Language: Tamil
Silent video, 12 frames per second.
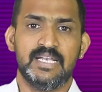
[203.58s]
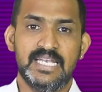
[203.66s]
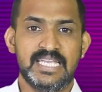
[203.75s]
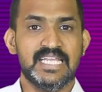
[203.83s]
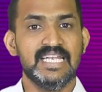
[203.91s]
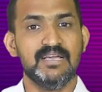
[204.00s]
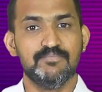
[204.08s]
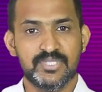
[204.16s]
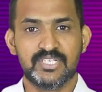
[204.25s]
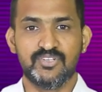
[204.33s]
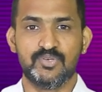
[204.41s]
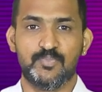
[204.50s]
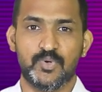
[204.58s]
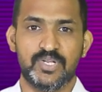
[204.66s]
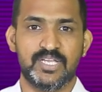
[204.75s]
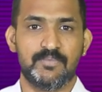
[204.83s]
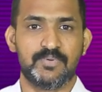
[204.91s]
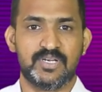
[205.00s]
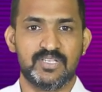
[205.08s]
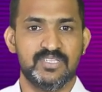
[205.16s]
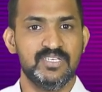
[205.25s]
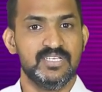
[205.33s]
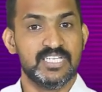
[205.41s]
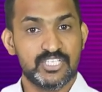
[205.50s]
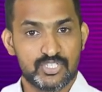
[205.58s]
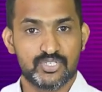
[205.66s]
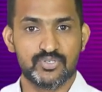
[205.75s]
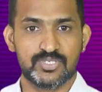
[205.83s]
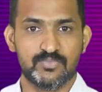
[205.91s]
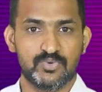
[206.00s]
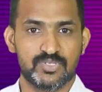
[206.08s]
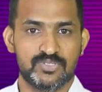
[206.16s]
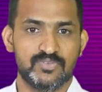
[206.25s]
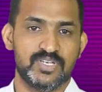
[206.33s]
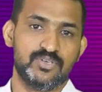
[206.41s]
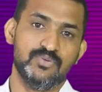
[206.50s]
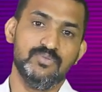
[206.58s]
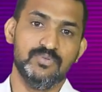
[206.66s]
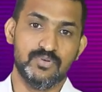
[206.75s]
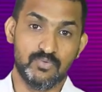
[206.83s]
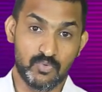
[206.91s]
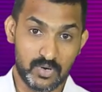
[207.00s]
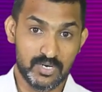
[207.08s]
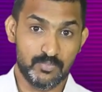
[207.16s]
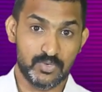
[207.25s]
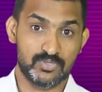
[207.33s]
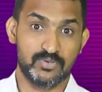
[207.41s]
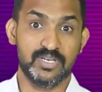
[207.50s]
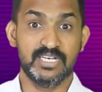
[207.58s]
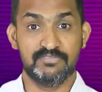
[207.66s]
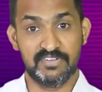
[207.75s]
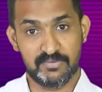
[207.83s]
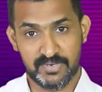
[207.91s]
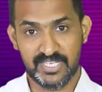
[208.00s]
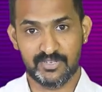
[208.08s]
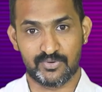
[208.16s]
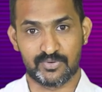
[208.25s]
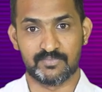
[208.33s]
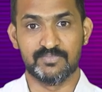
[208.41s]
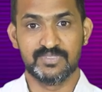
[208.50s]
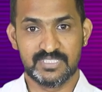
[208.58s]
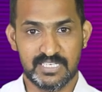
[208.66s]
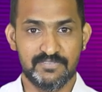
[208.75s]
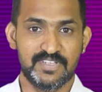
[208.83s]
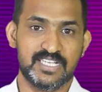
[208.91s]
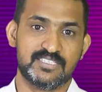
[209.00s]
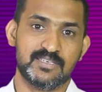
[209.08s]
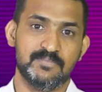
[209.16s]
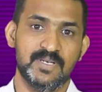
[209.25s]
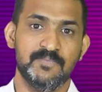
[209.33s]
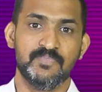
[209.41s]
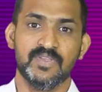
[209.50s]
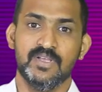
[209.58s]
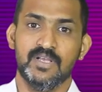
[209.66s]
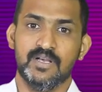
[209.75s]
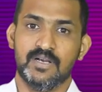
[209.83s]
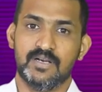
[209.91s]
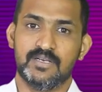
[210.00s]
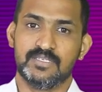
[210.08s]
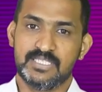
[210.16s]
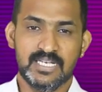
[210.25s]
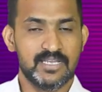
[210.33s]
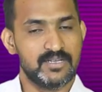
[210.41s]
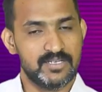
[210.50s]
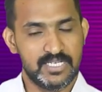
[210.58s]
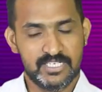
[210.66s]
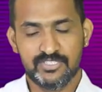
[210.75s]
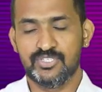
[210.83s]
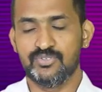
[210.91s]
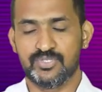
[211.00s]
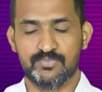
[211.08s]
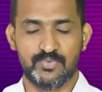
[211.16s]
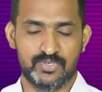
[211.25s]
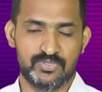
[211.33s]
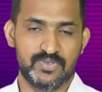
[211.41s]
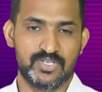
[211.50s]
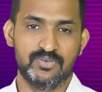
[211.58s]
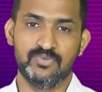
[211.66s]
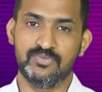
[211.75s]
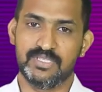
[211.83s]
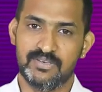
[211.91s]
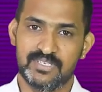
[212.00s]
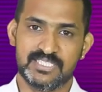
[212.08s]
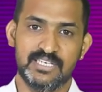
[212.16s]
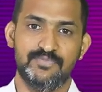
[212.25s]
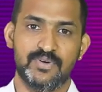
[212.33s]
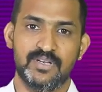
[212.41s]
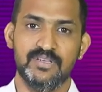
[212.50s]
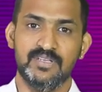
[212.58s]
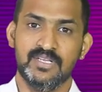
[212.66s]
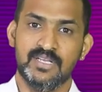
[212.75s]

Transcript: நீங்கள் என்ன அப்ஜெக்டிவ்க்கு போகிறீங்க அப்படின்றது இன்ஸ்டிடியூஷன் பொறுத்த வரைக்கும் உங்களை பொறுத்த வரைக்கும் டிஃபைன் பண்ணி இருக்கணும் சே ஃபார் எக்ஸாம்பிள் சில இன்ஸ்டிடியூஷன் பொறுத்த வரைக்கும் தே வில் சென்ட் ஃபார் அ